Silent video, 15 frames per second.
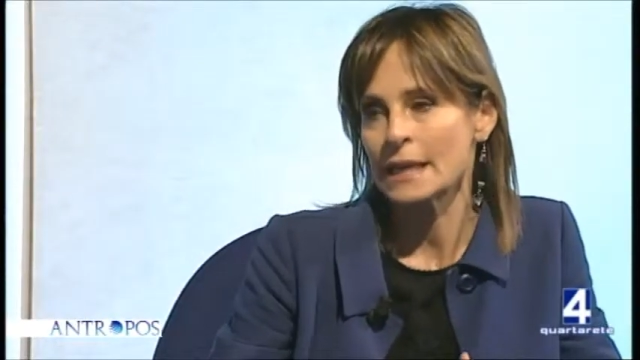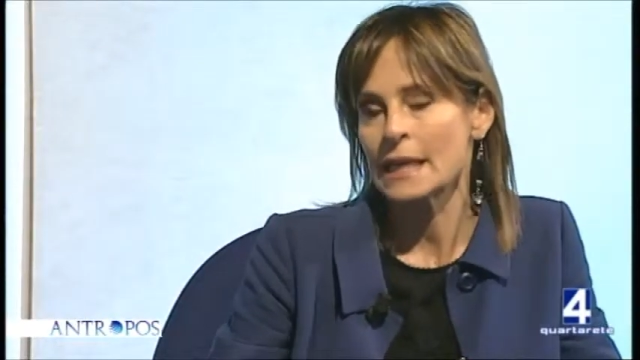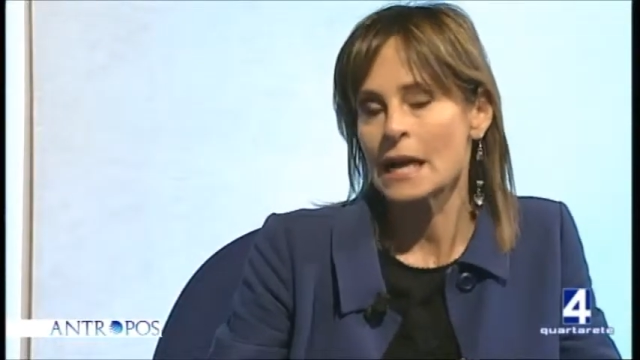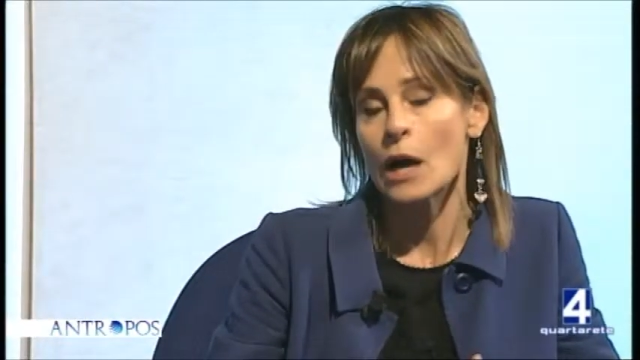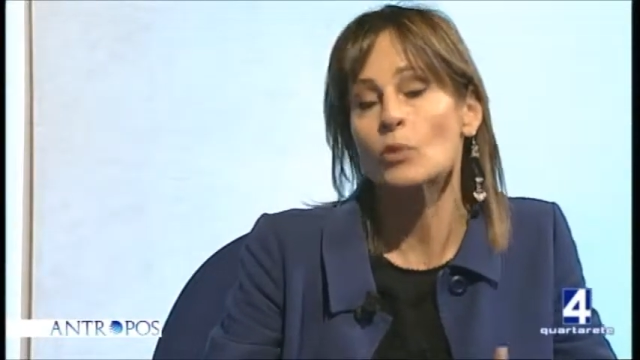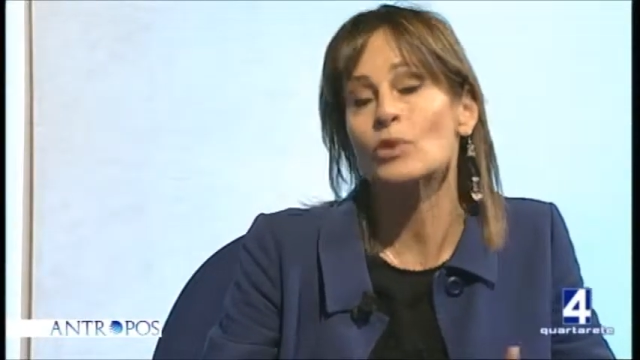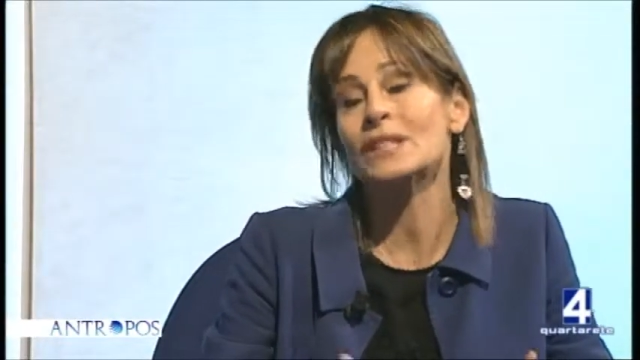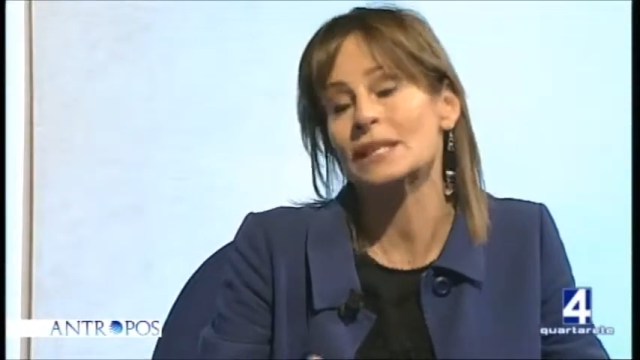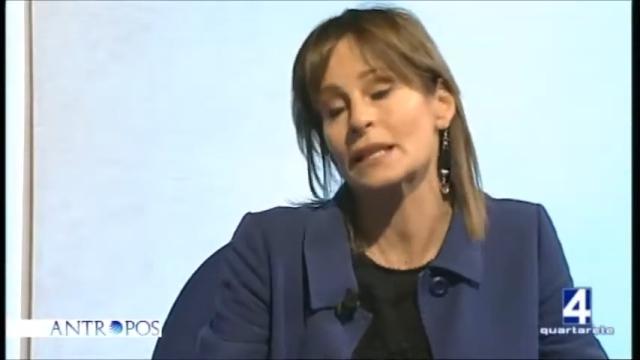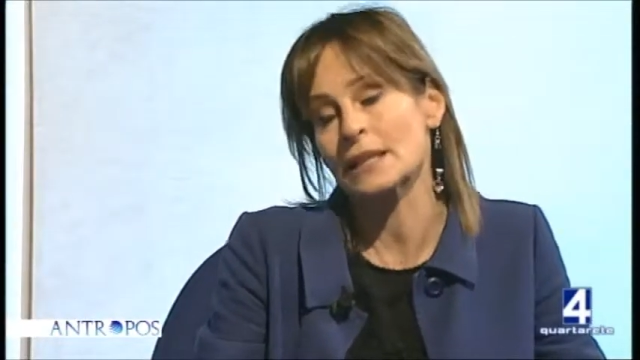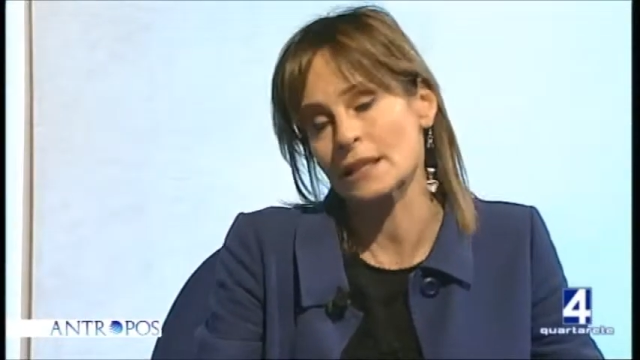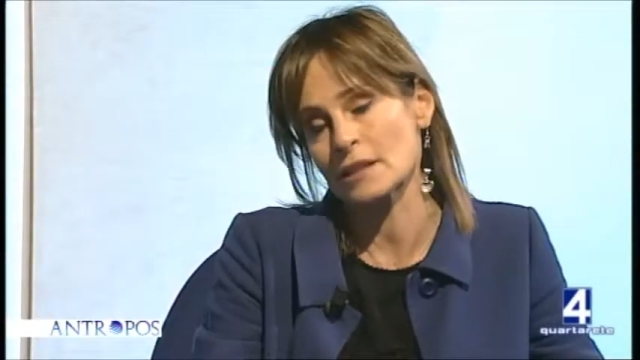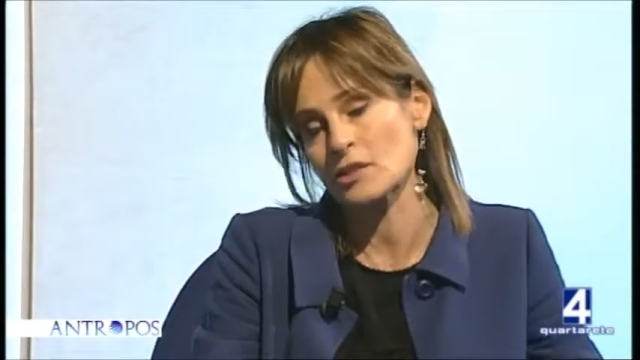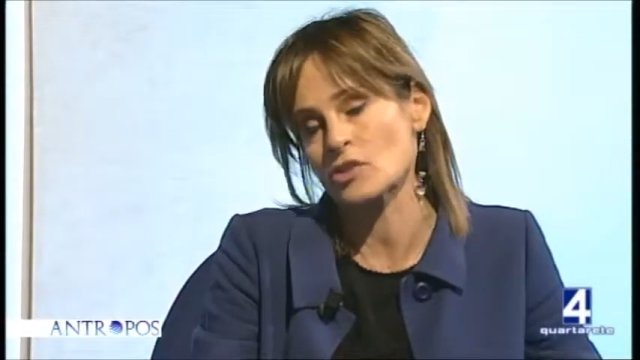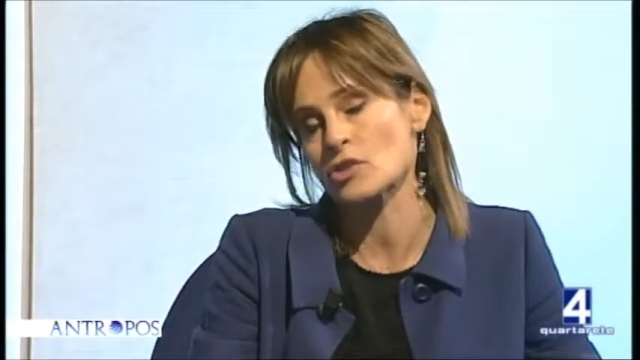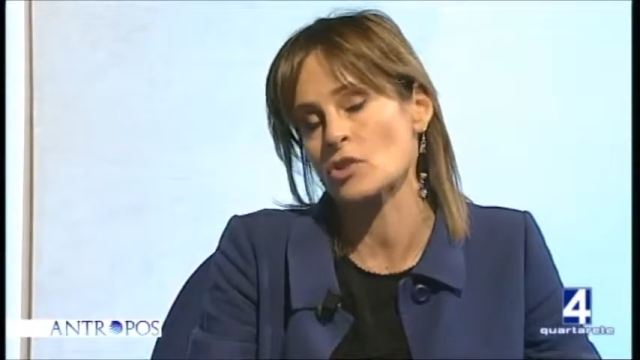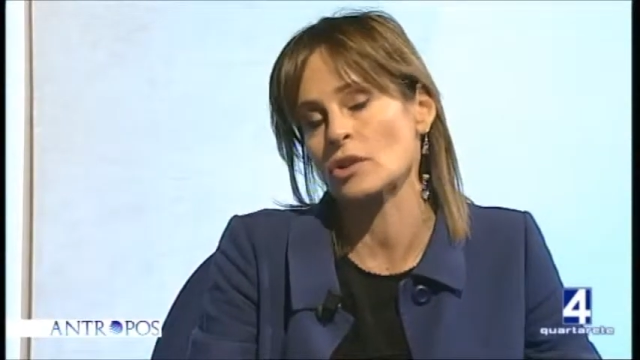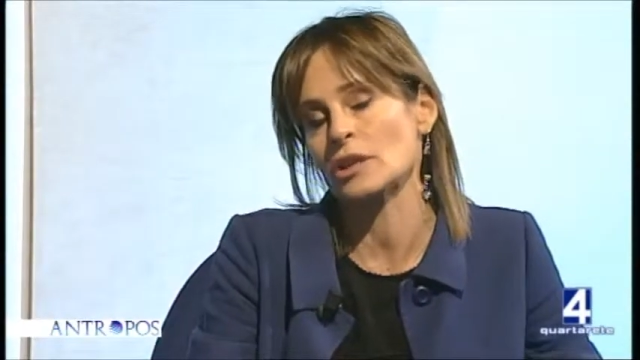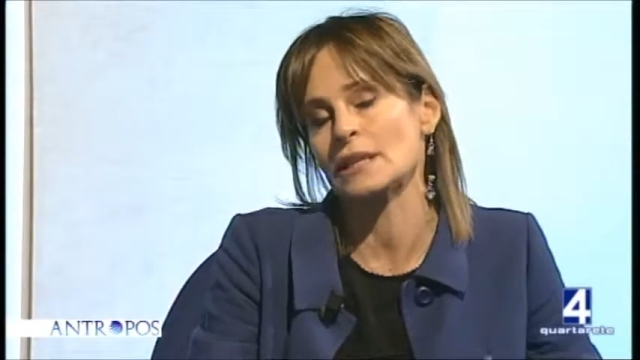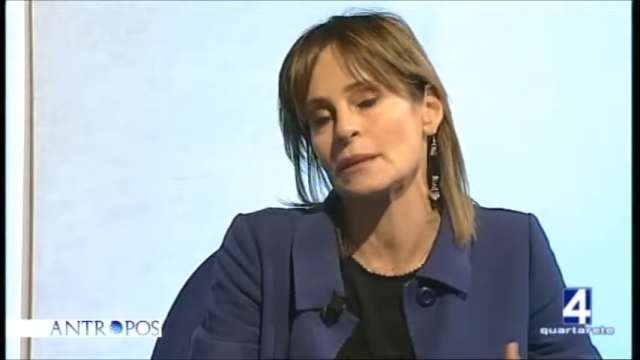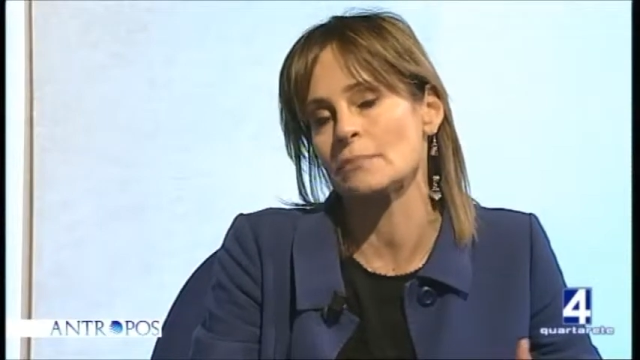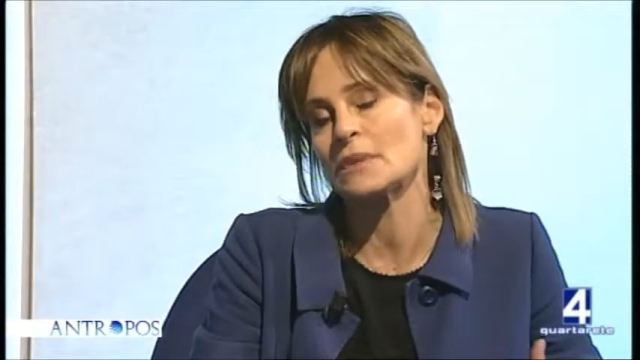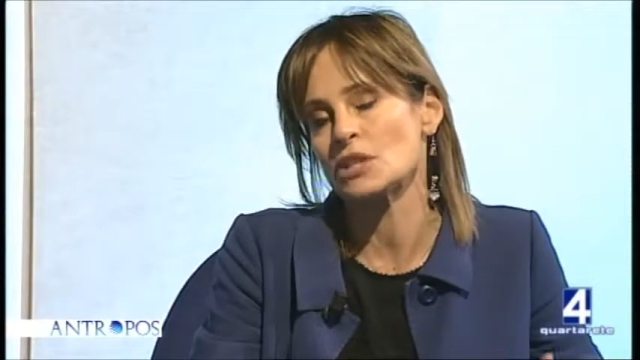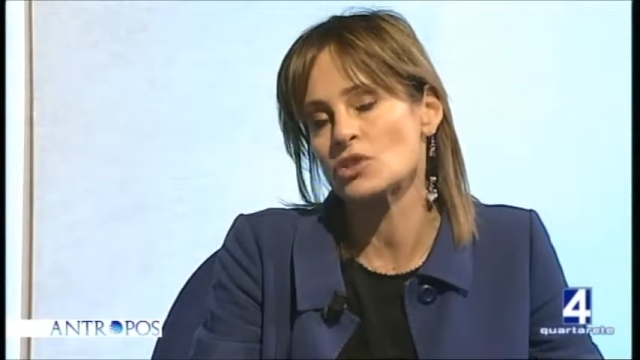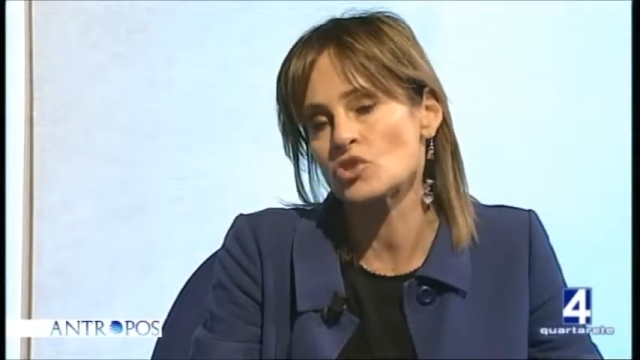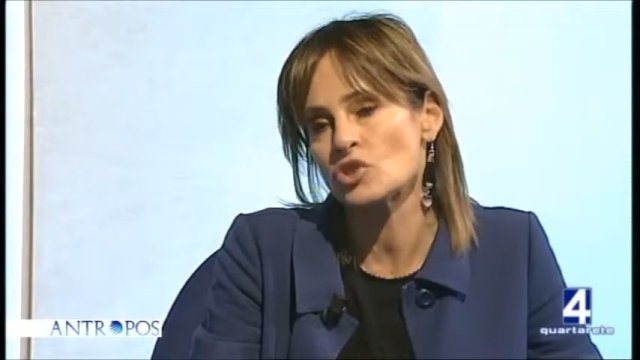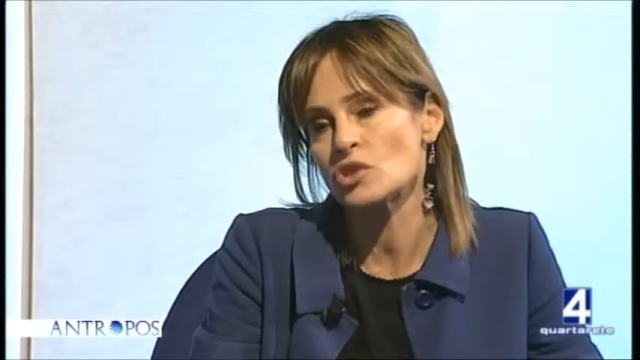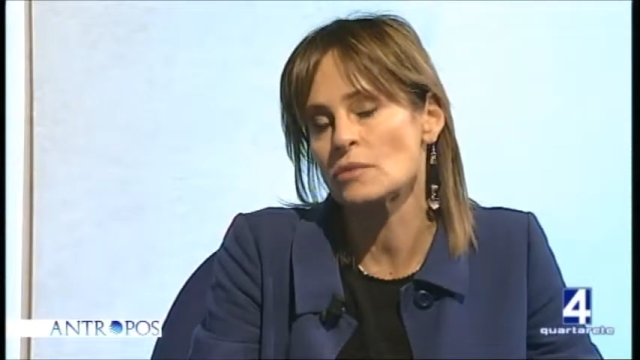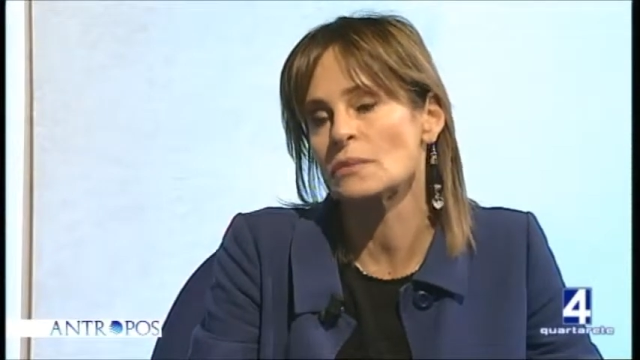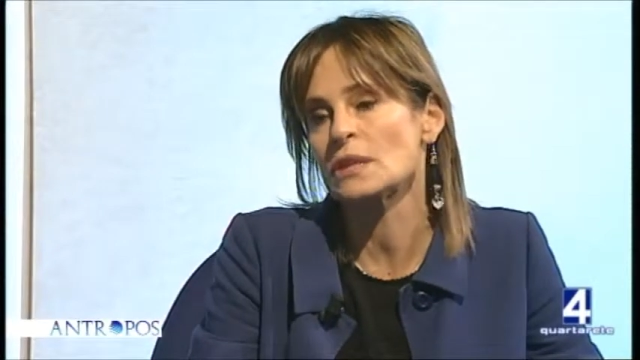a un'integrazione dei
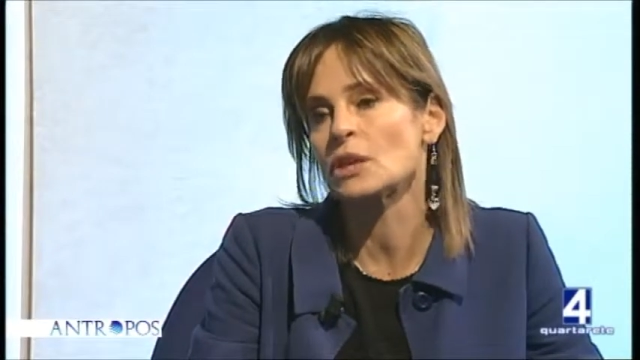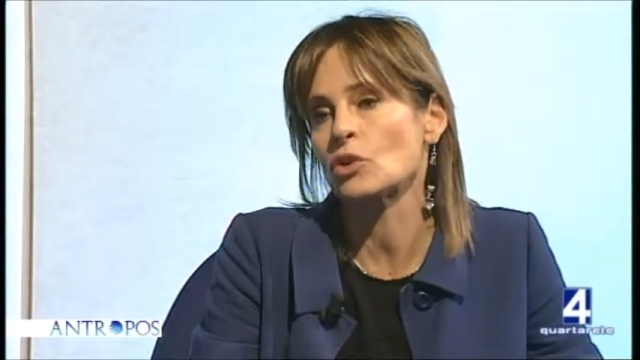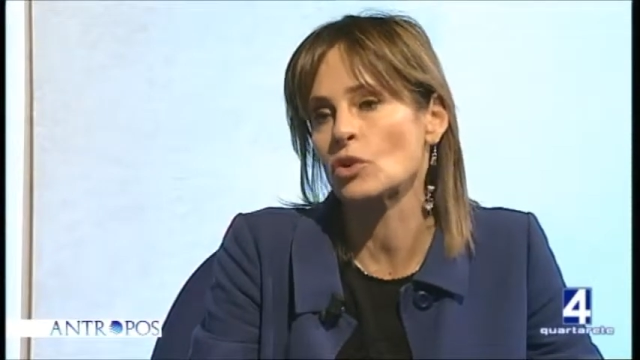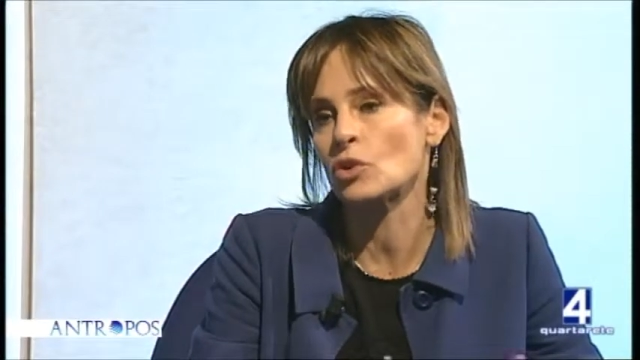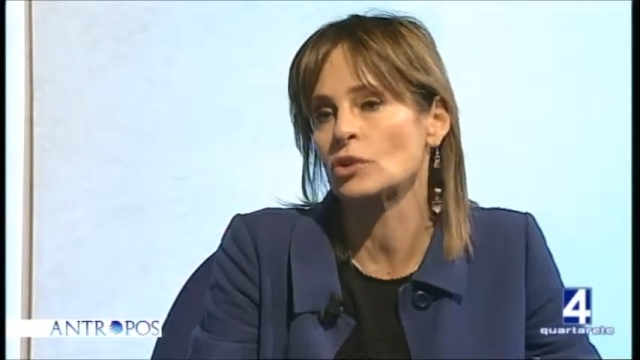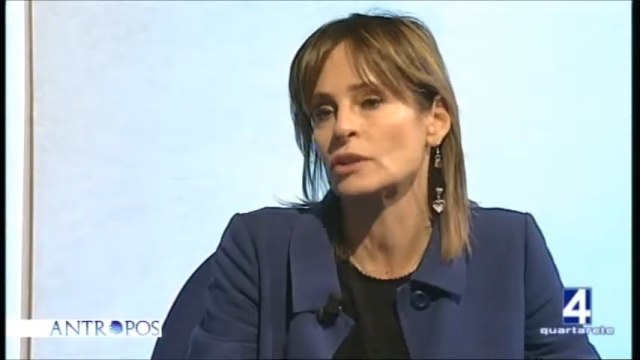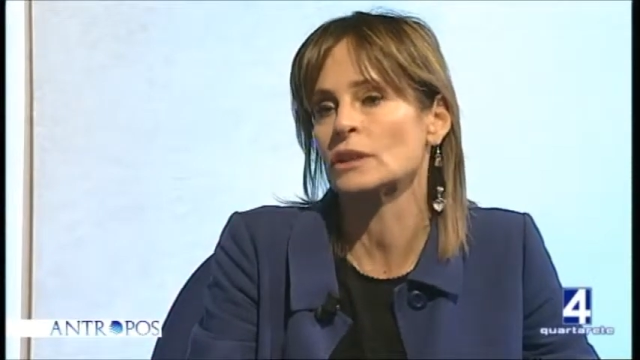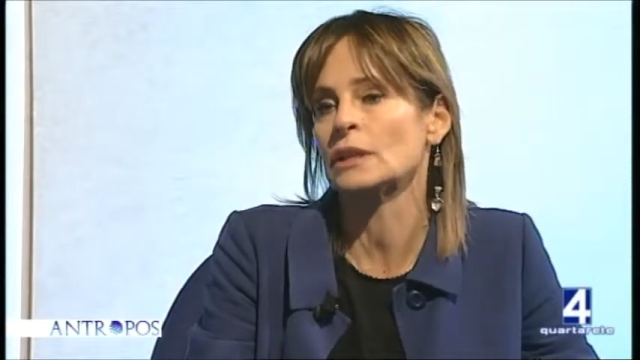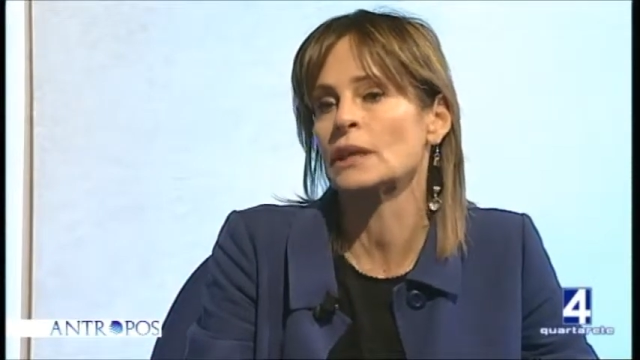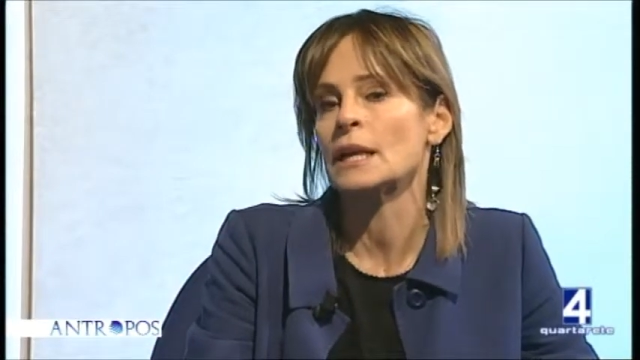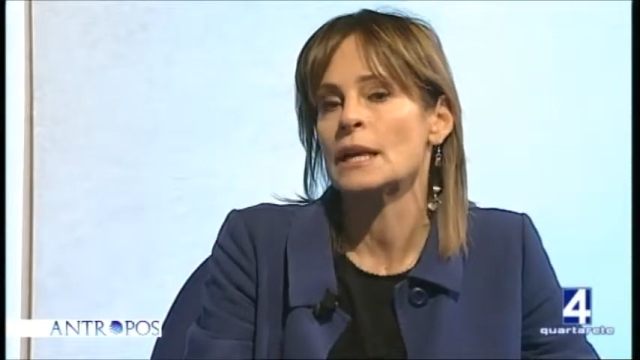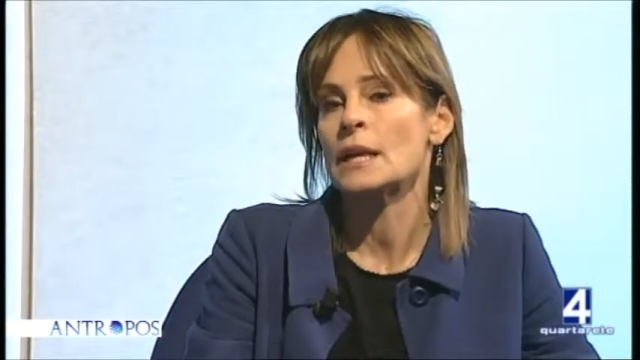mangimi con eh,